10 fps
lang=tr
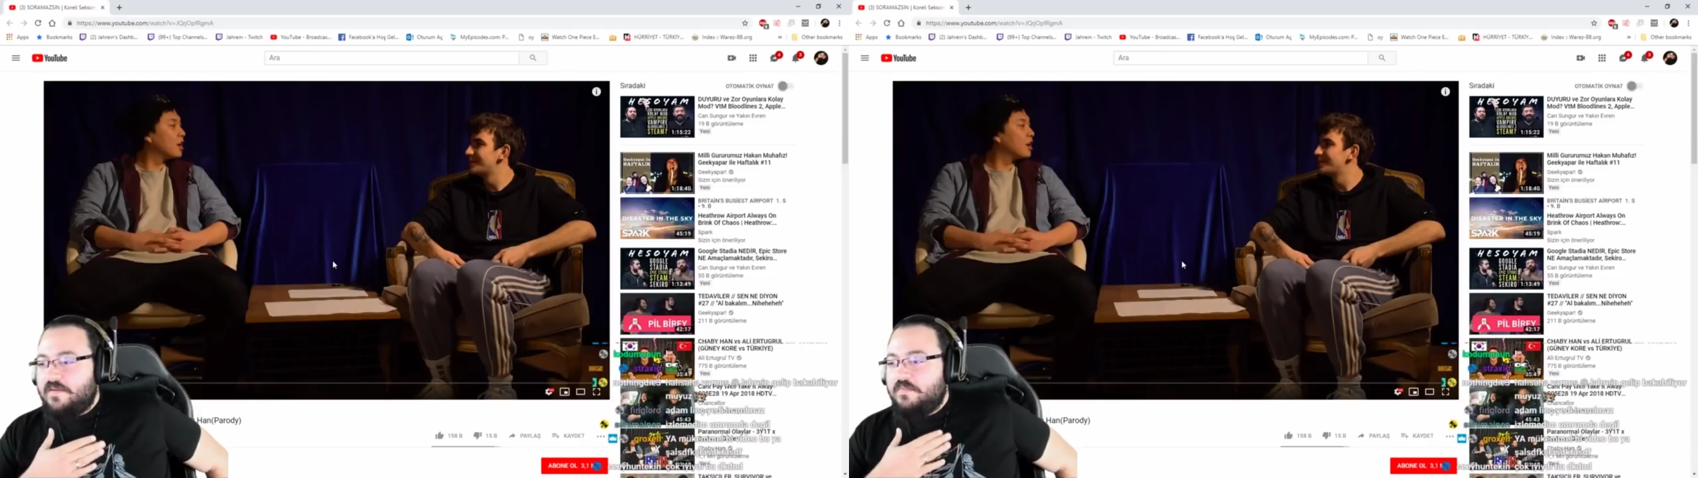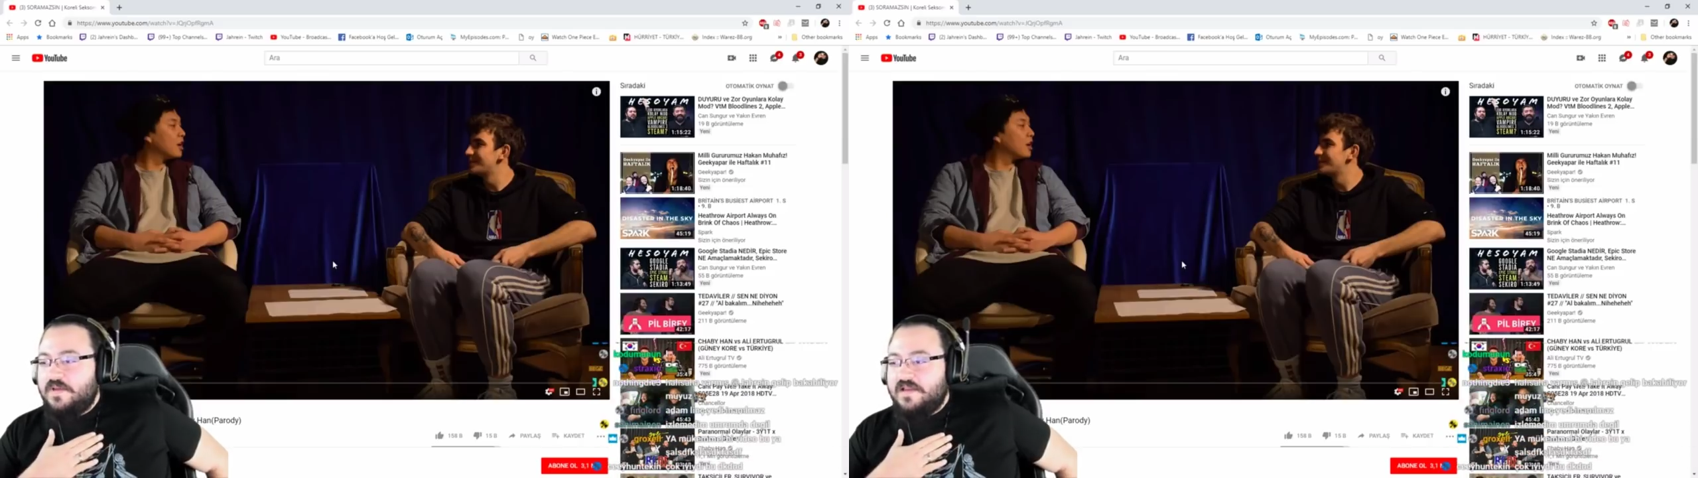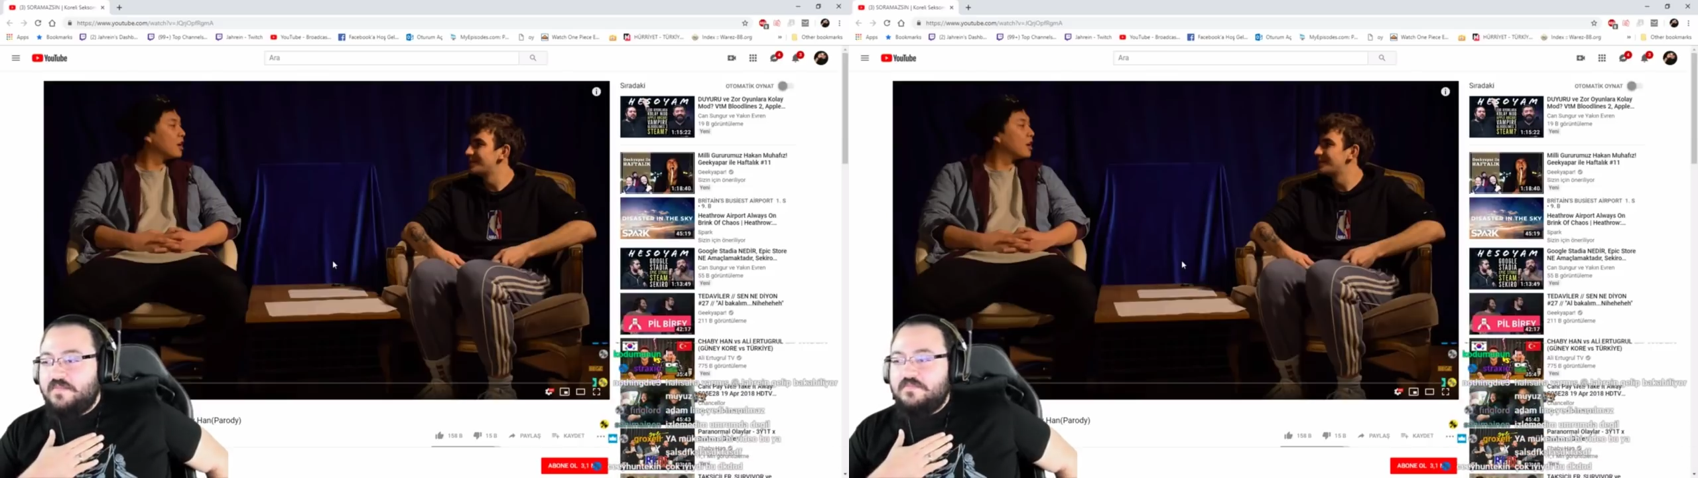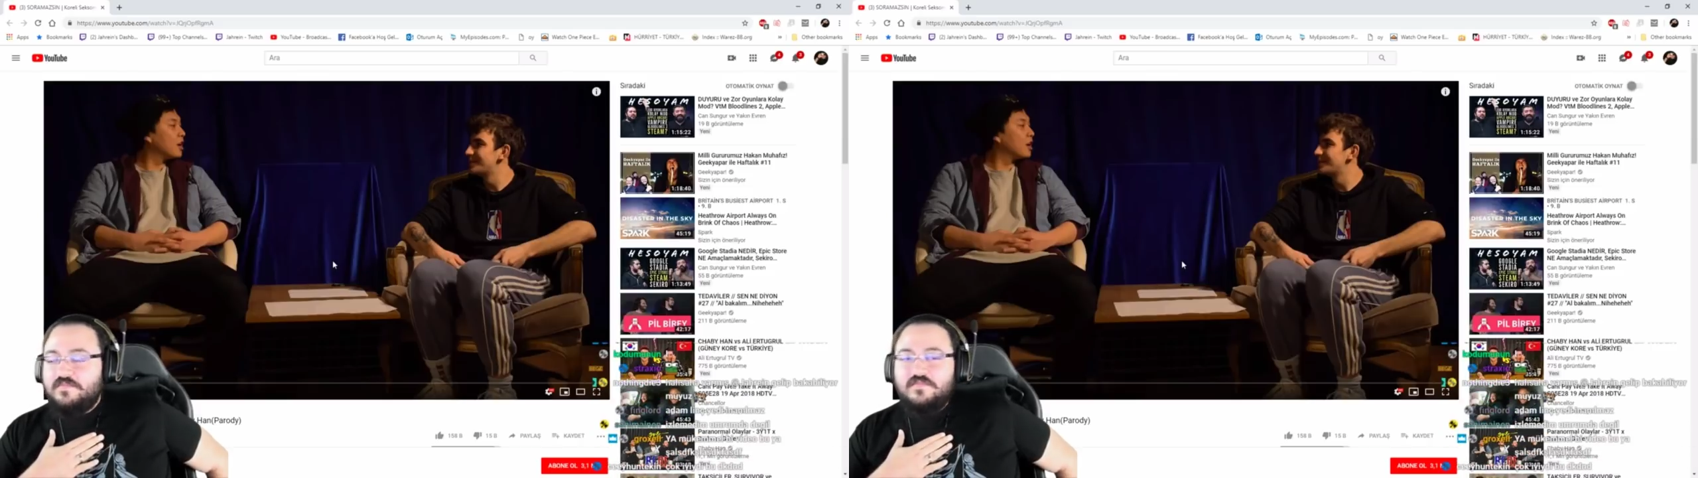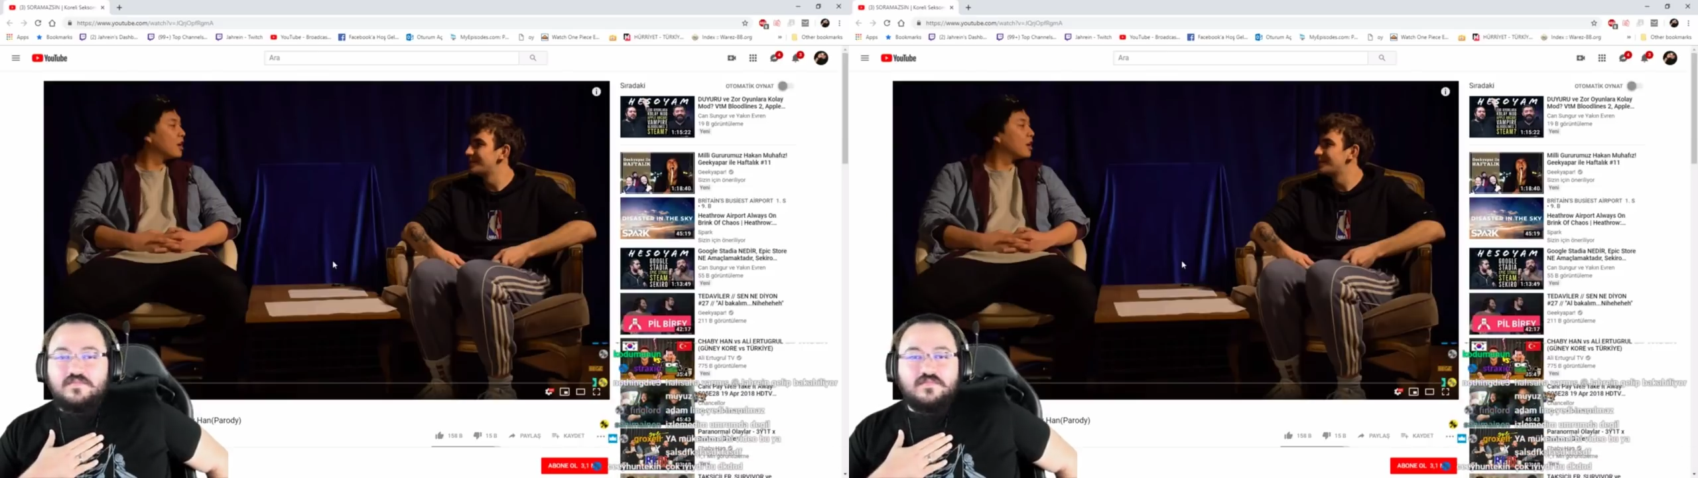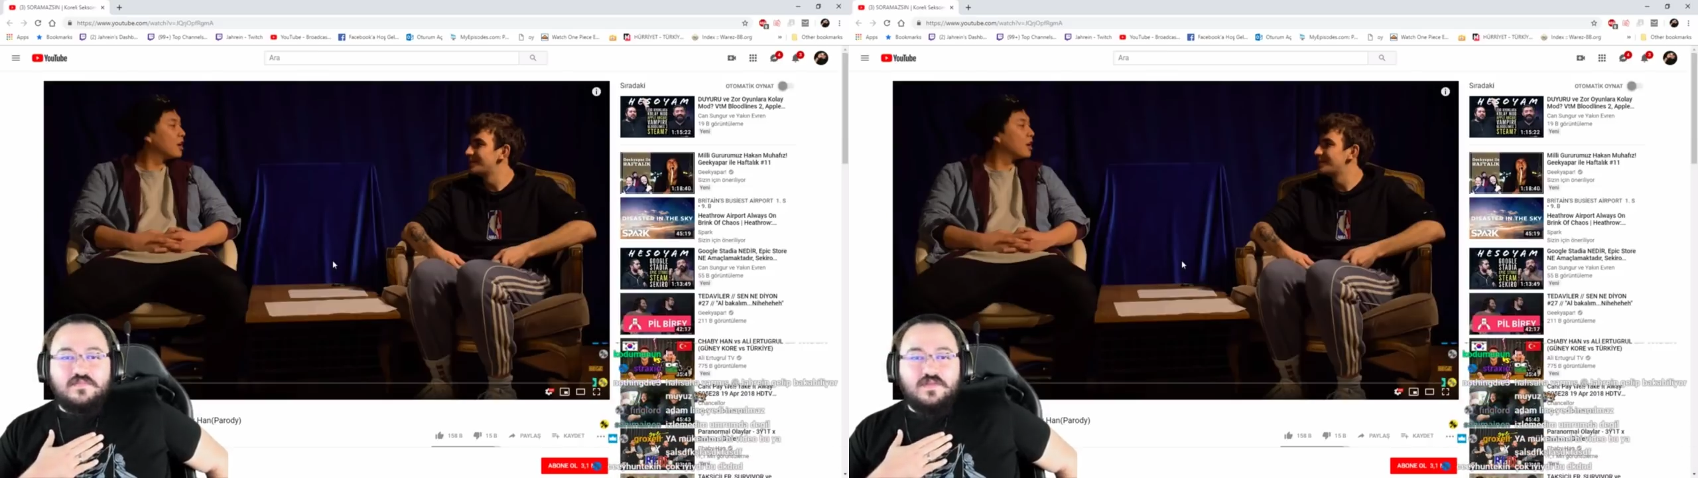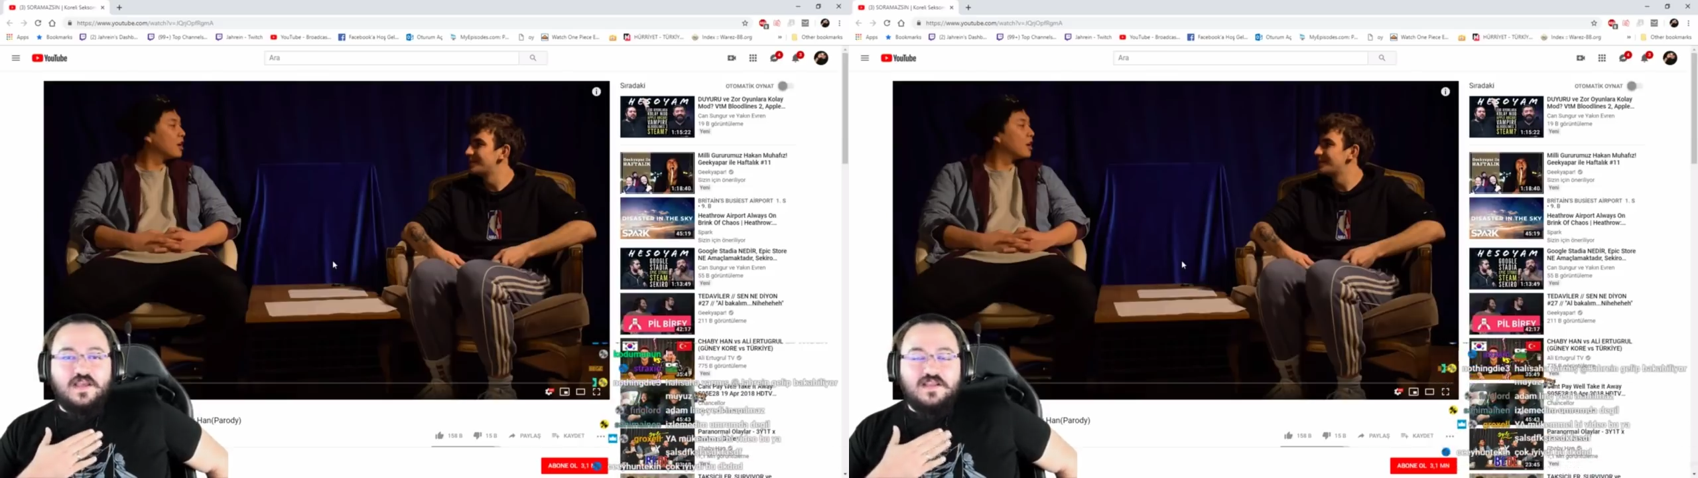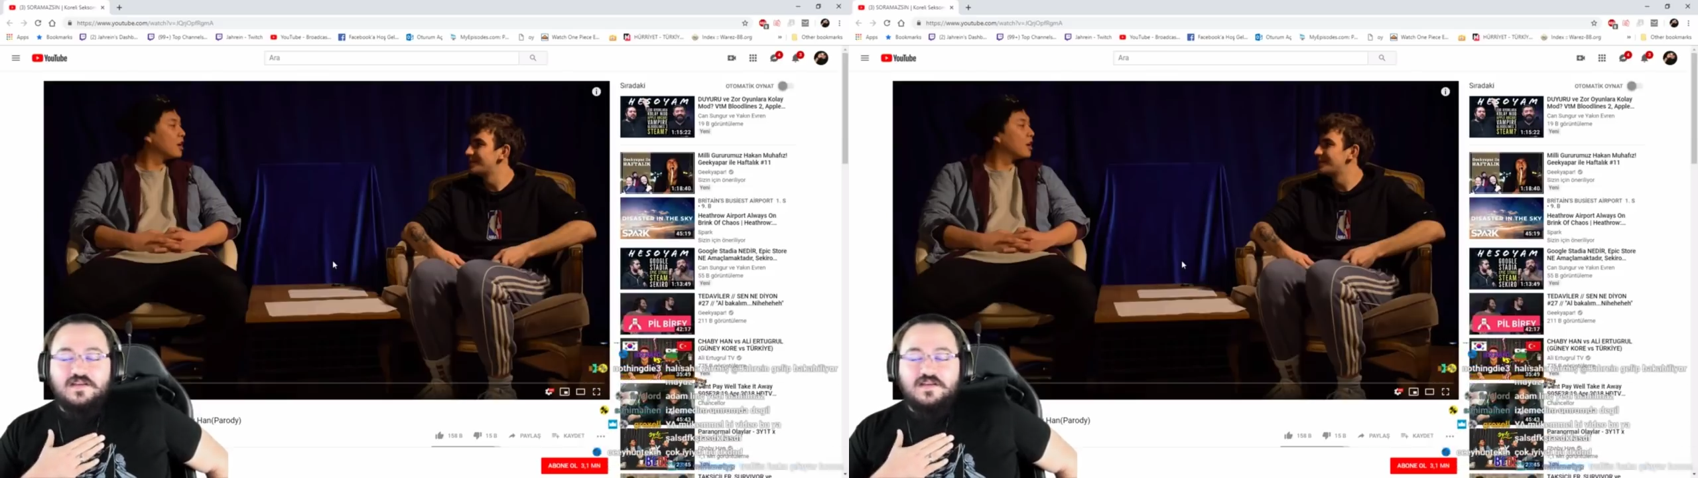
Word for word: Benim en